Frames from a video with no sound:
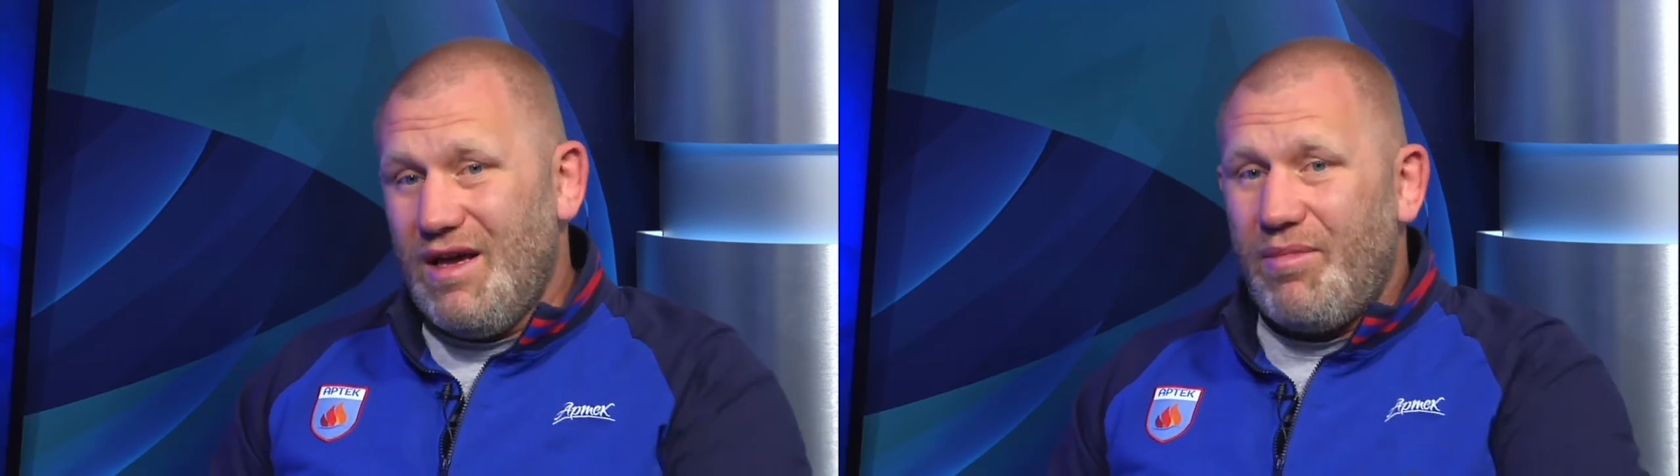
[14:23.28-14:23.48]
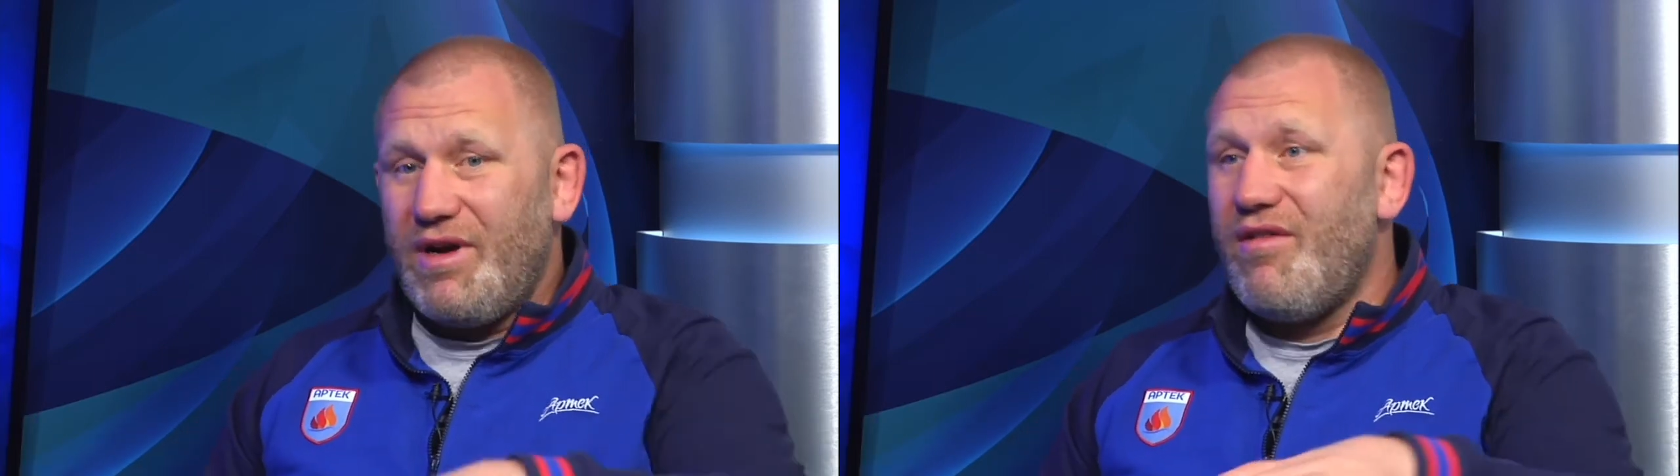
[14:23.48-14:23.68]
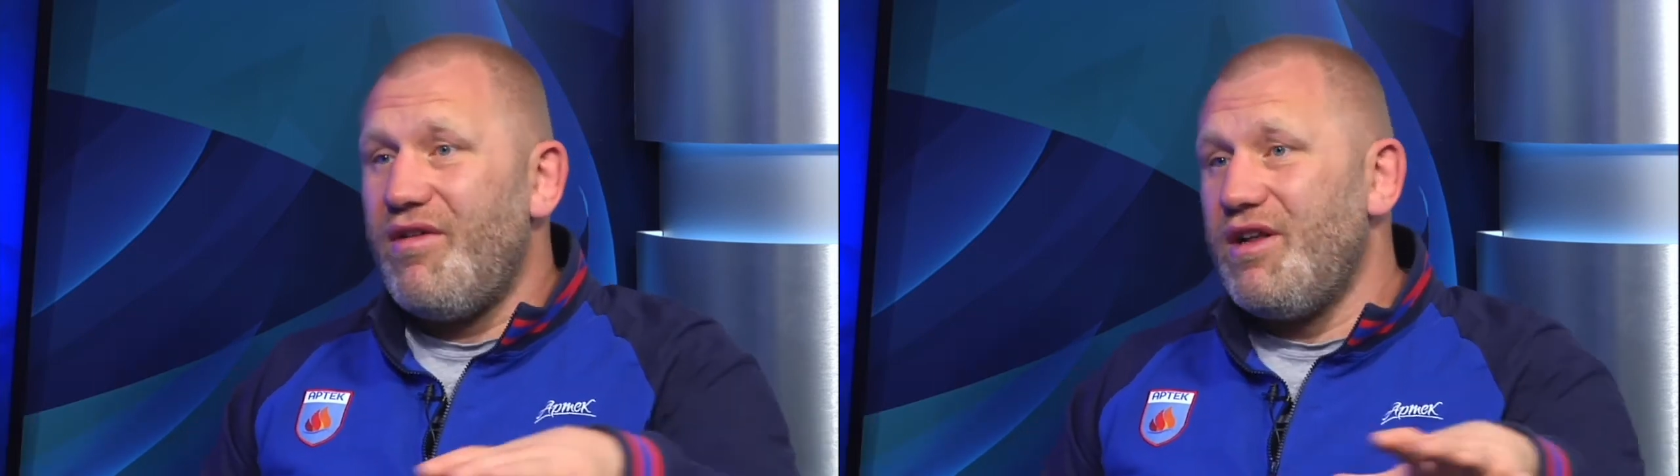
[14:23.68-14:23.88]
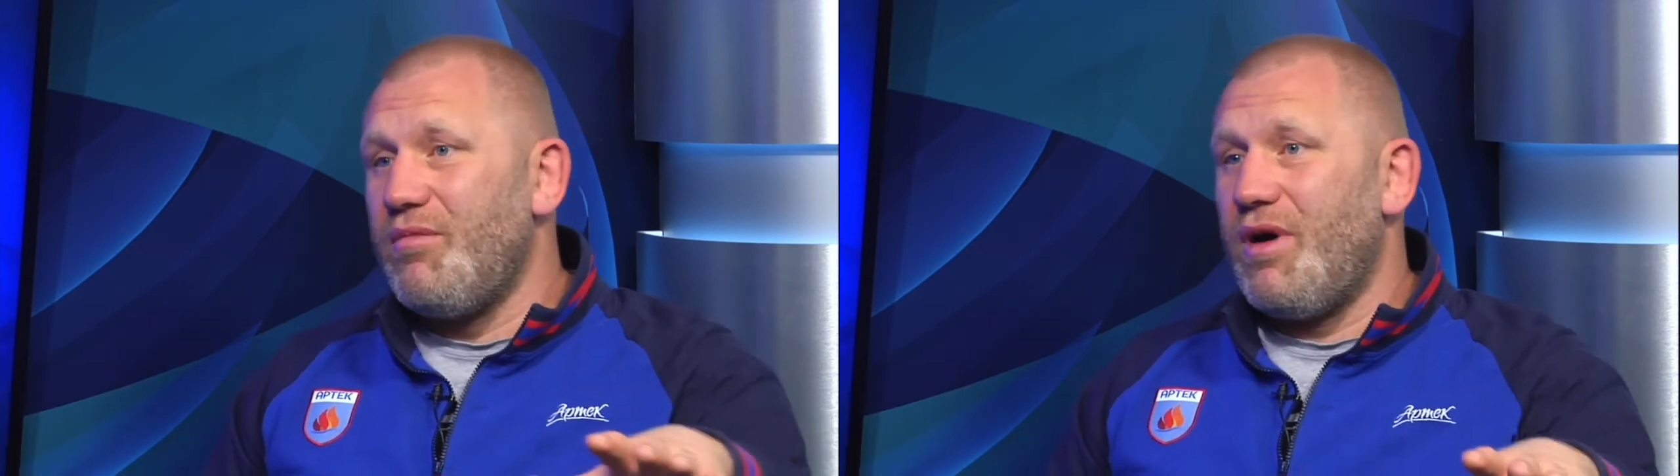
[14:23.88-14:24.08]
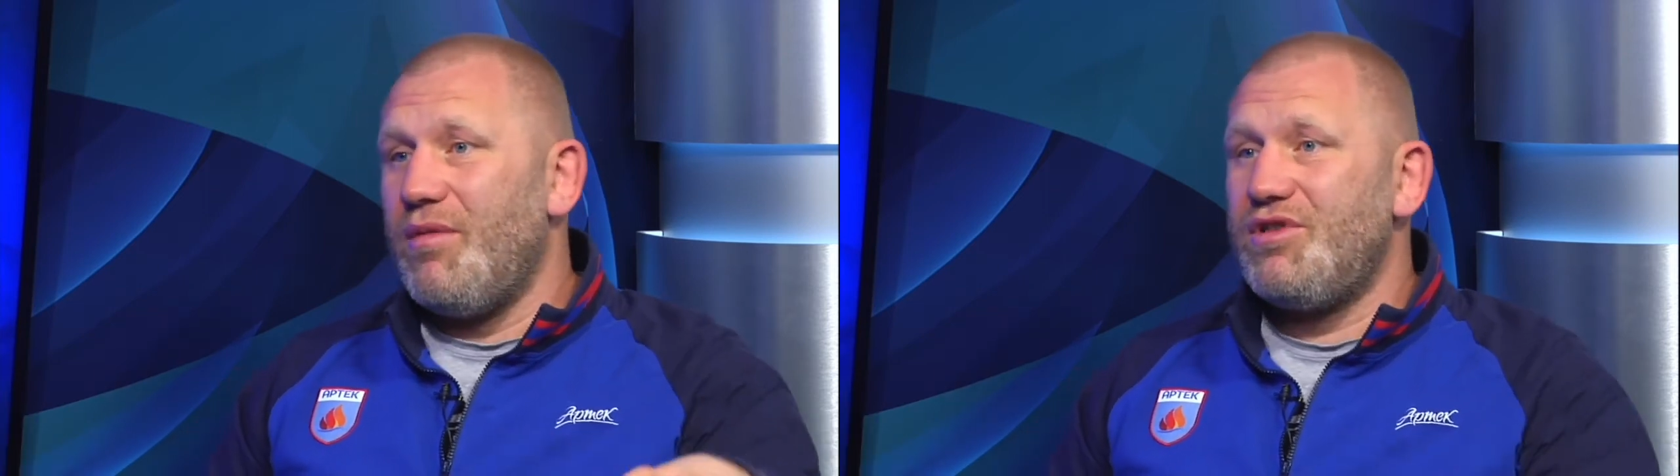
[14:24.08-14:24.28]
Я
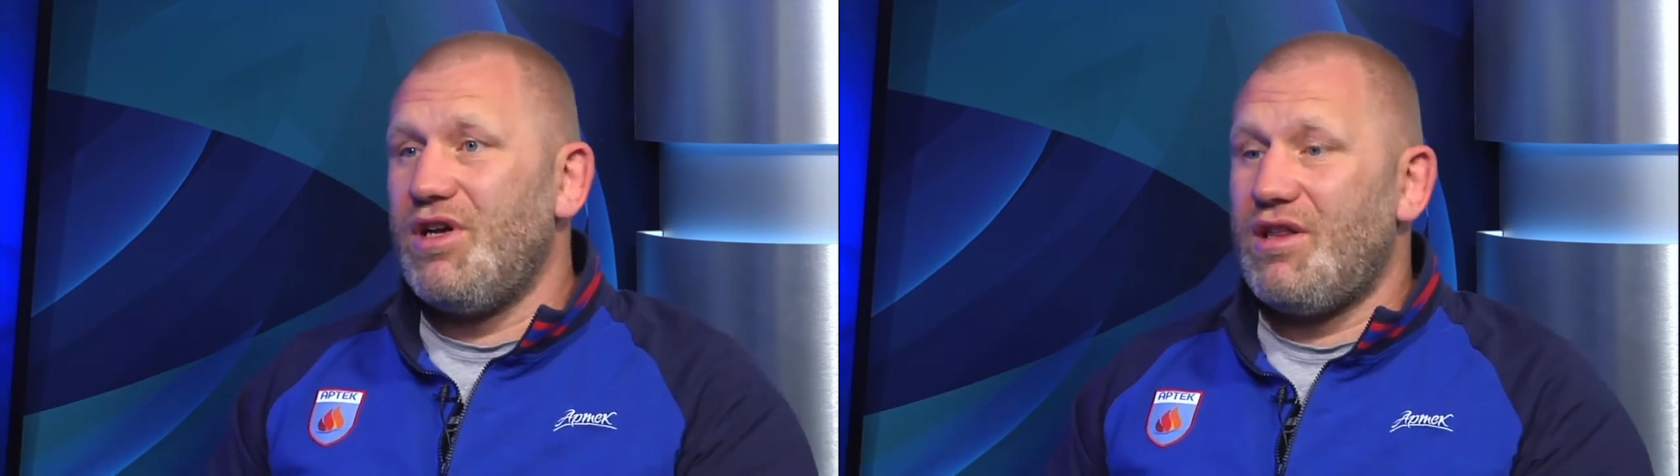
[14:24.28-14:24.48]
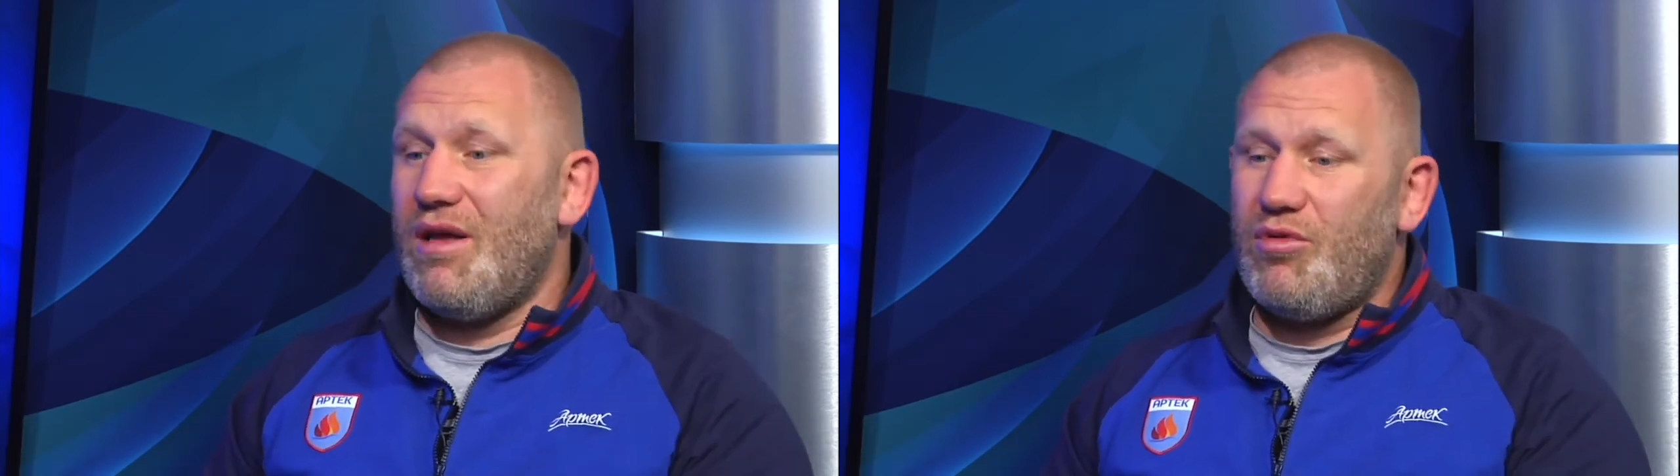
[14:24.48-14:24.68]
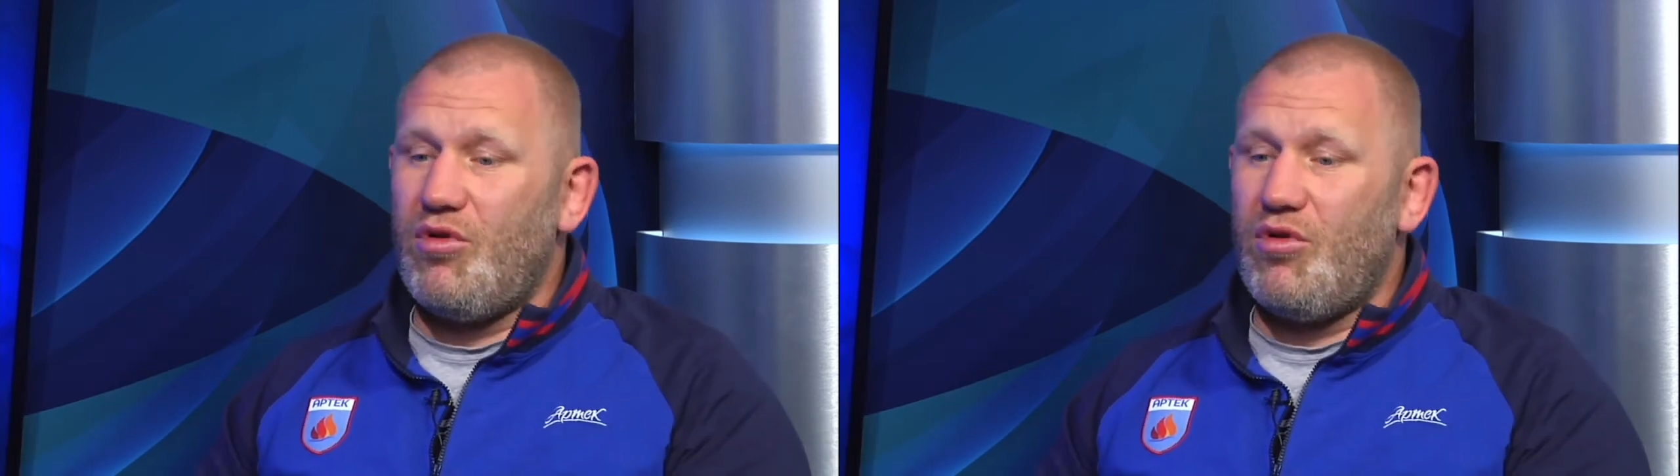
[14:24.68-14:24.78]
поговорил, пообщался,